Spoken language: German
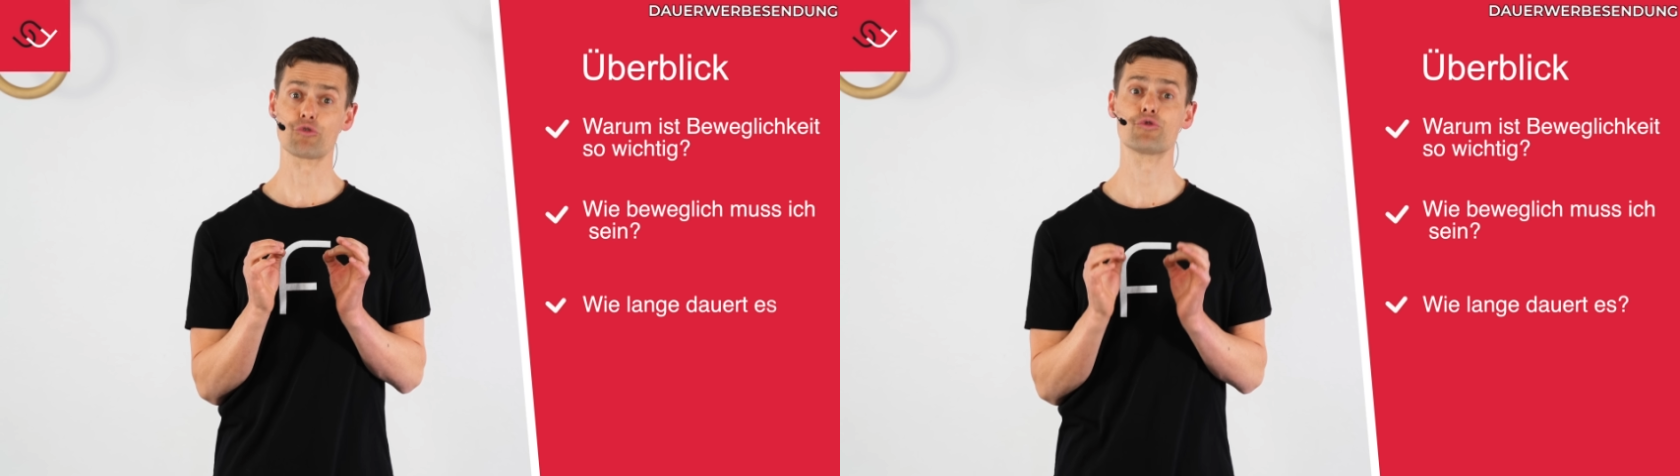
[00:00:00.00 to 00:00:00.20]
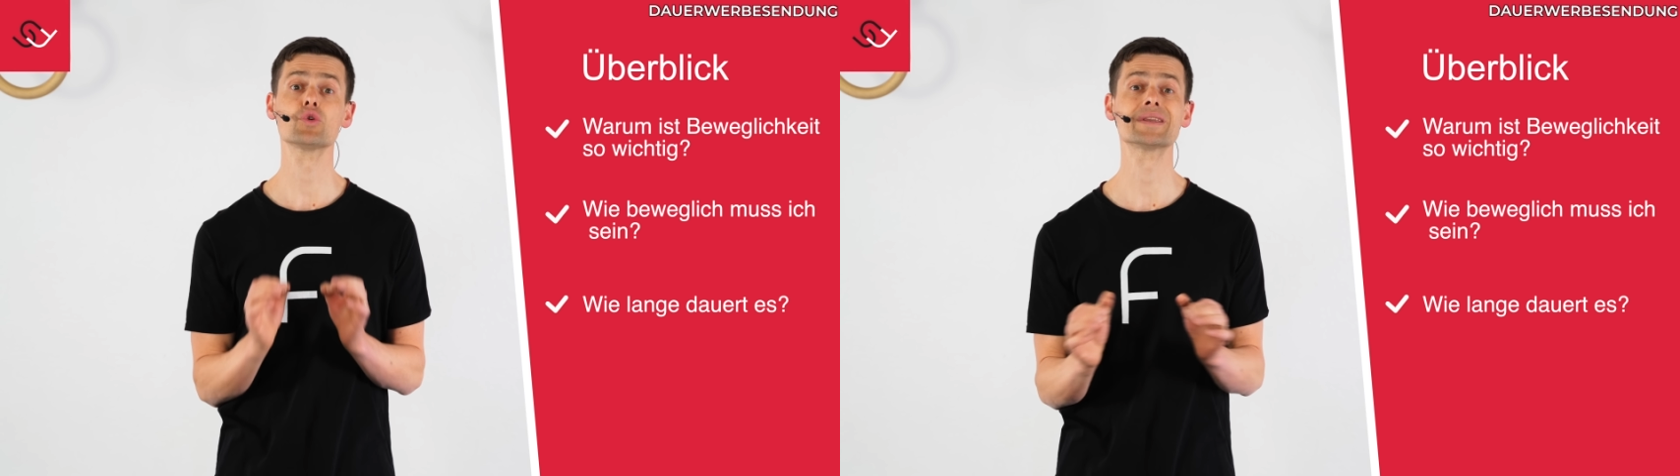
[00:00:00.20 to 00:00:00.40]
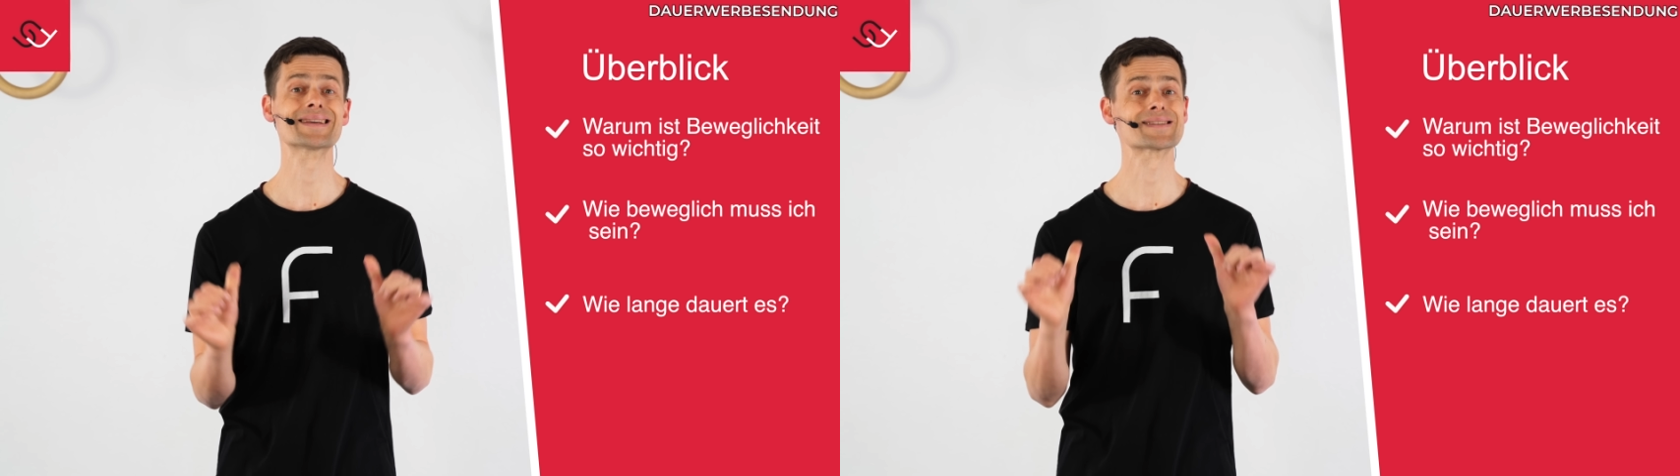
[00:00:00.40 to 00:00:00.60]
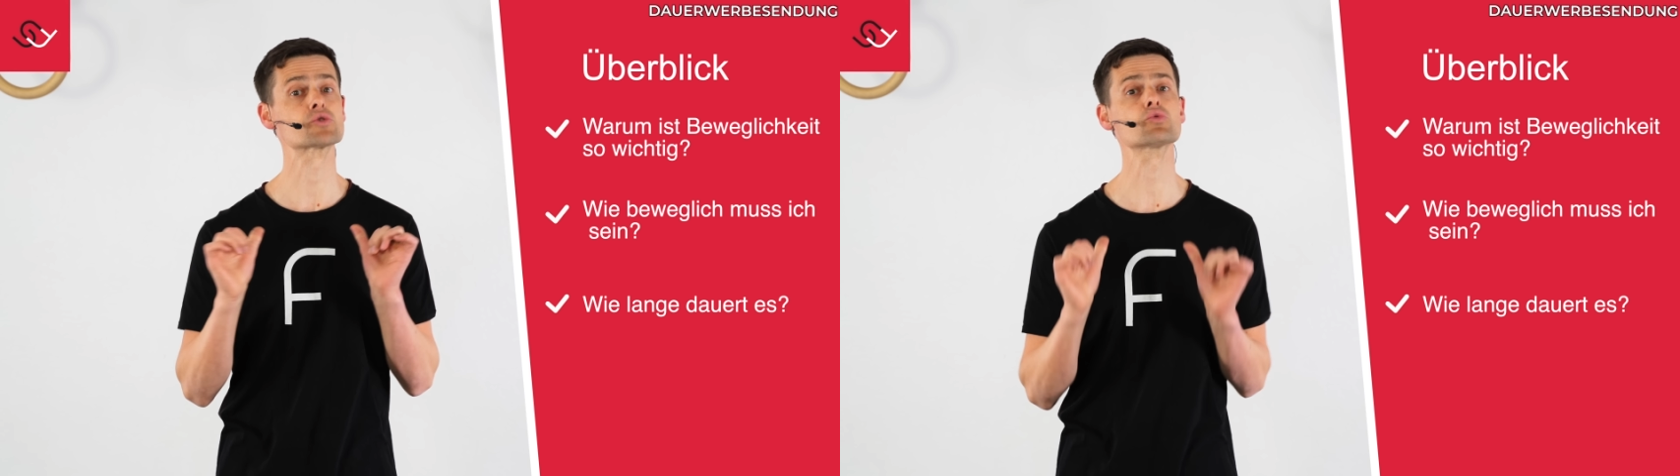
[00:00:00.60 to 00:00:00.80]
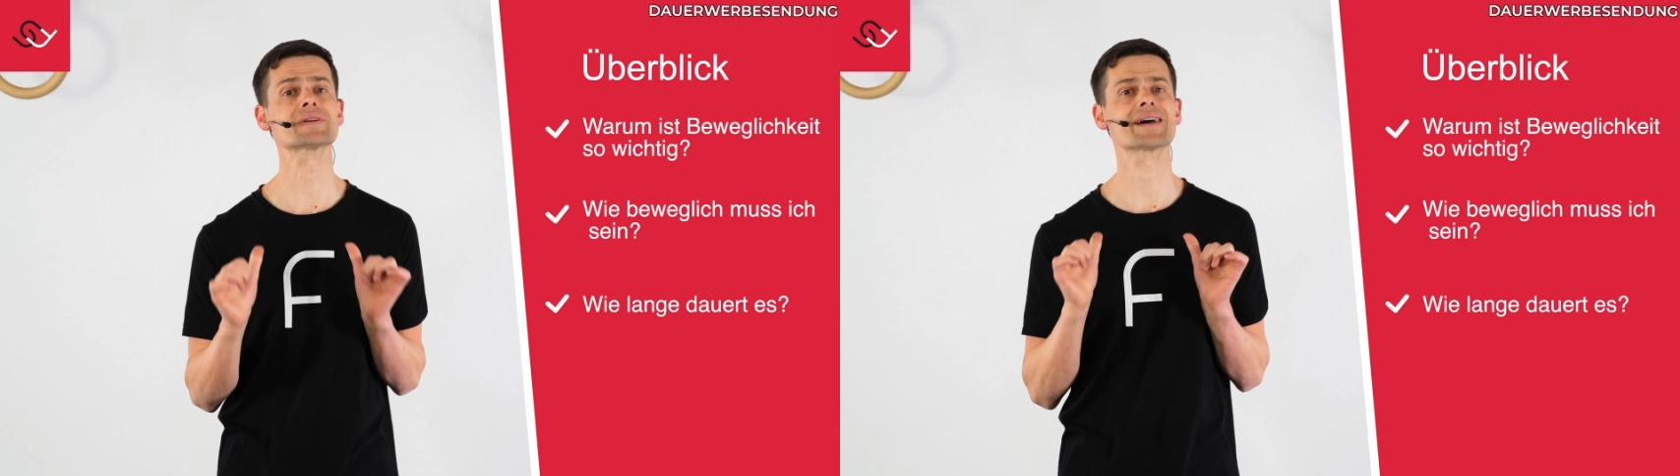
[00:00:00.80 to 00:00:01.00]
für die
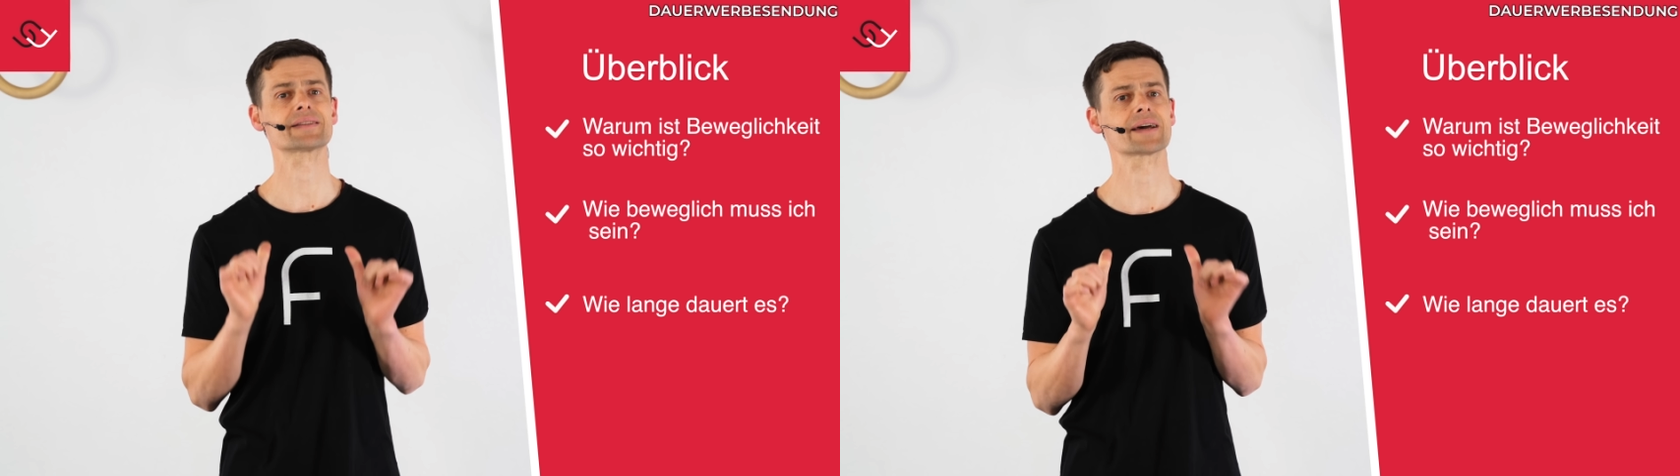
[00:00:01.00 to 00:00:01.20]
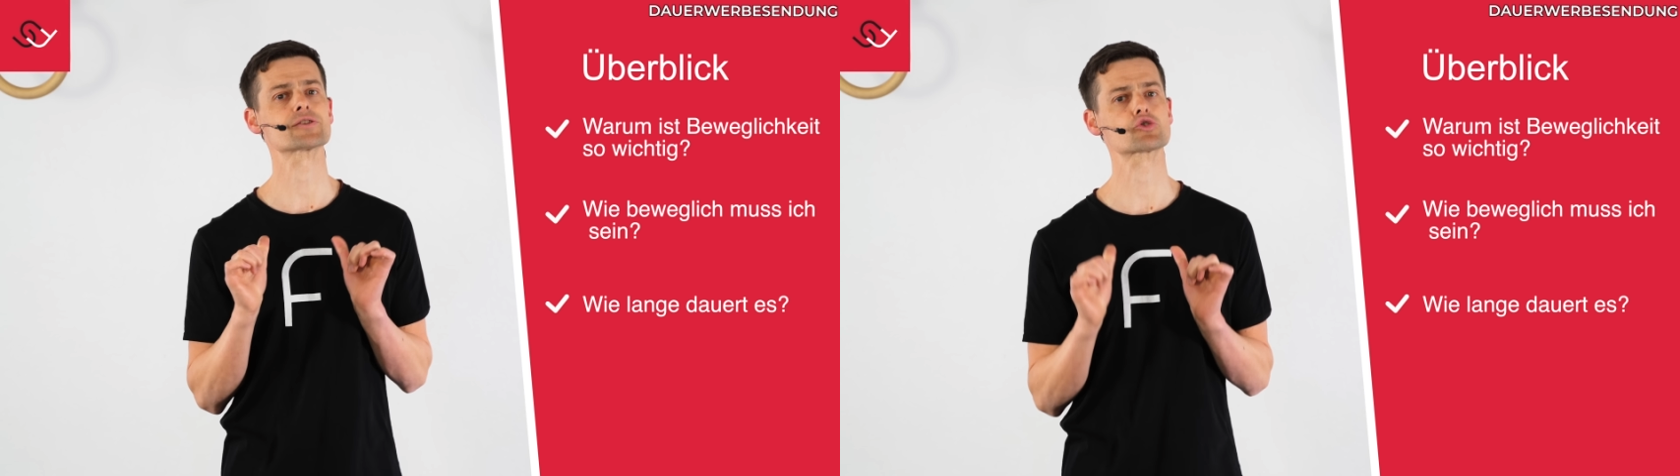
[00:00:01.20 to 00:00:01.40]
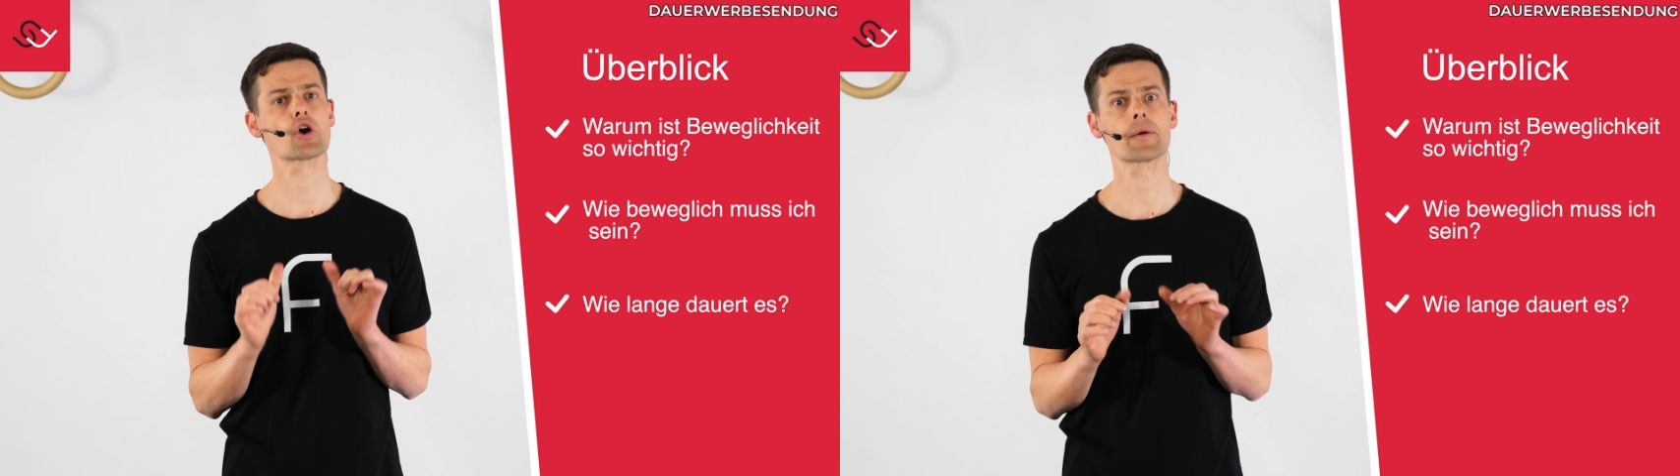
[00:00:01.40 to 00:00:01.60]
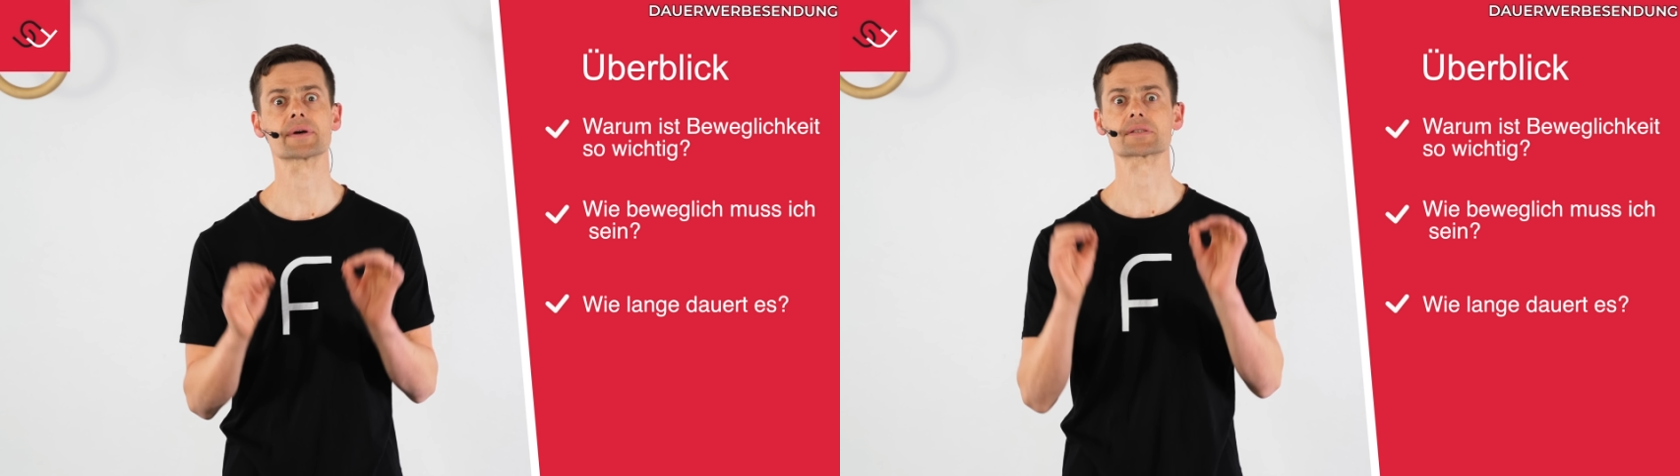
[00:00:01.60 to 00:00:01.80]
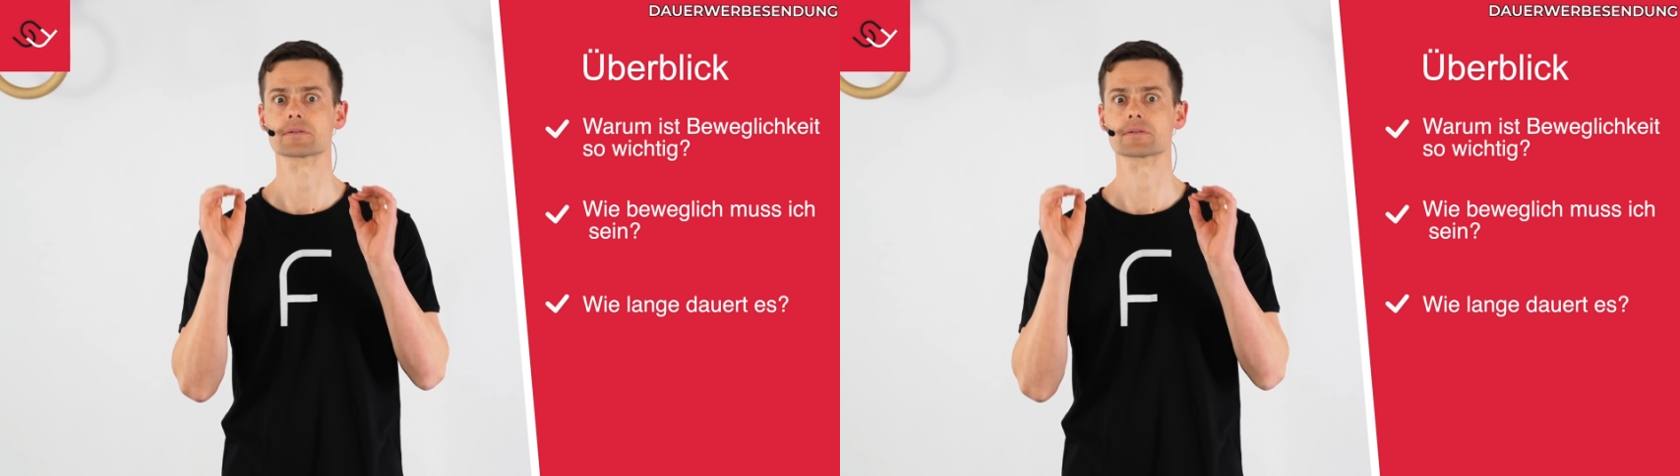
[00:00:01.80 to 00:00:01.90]
Gesundheit deines Körpers